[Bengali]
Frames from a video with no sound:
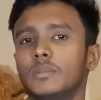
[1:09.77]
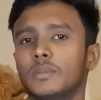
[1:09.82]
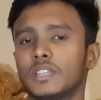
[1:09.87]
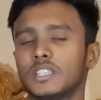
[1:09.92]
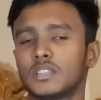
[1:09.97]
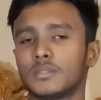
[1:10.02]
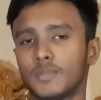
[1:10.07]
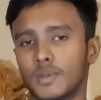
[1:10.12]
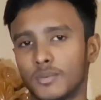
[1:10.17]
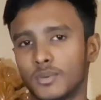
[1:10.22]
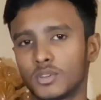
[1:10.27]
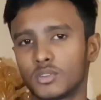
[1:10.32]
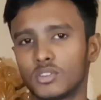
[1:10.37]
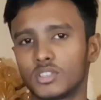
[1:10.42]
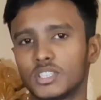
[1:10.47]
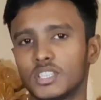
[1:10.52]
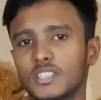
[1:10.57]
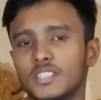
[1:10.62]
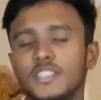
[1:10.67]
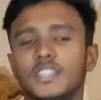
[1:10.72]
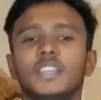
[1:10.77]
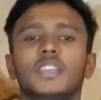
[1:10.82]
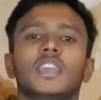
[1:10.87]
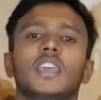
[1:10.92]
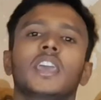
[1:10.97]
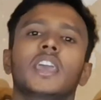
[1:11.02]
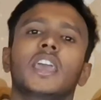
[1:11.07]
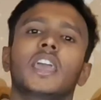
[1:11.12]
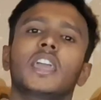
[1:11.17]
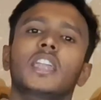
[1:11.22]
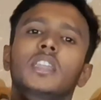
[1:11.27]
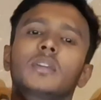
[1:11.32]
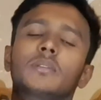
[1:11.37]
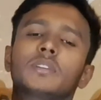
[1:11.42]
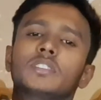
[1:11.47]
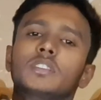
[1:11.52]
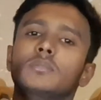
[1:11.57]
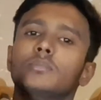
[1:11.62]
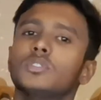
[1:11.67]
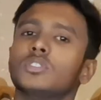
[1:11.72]
ডিভাইসটা ব্যবহার করতেছি এই
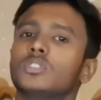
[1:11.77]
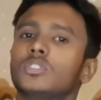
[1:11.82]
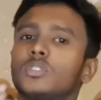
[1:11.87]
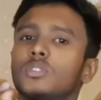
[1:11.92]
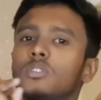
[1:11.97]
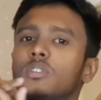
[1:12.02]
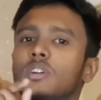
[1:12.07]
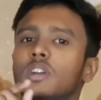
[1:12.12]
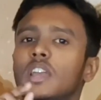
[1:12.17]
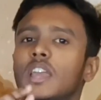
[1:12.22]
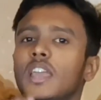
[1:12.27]
ডিভাইসের মধ্যেও